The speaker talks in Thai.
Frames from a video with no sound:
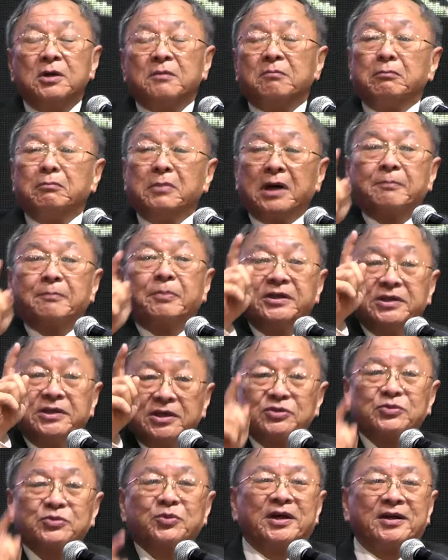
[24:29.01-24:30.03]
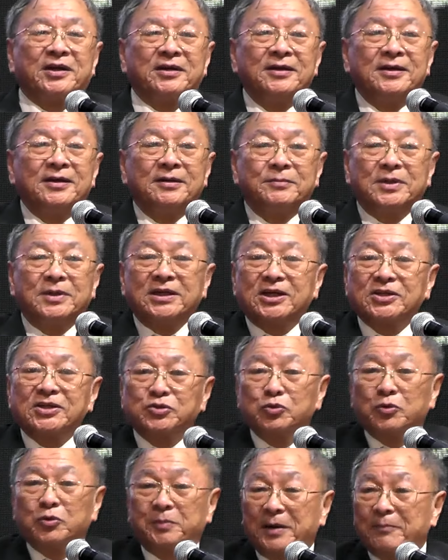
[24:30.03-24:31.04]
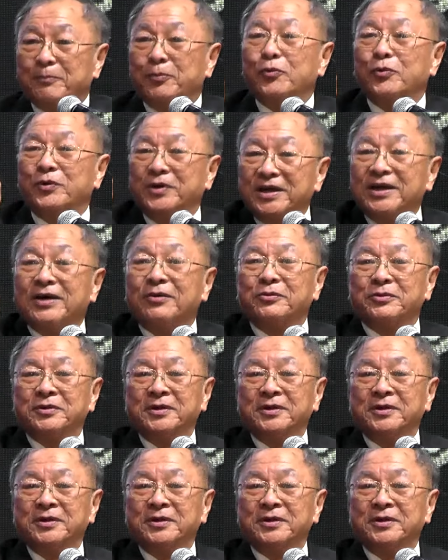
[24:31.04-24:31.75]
เหมือนพระเยซูคริสต์พระเยซูเป็นผู้เดียว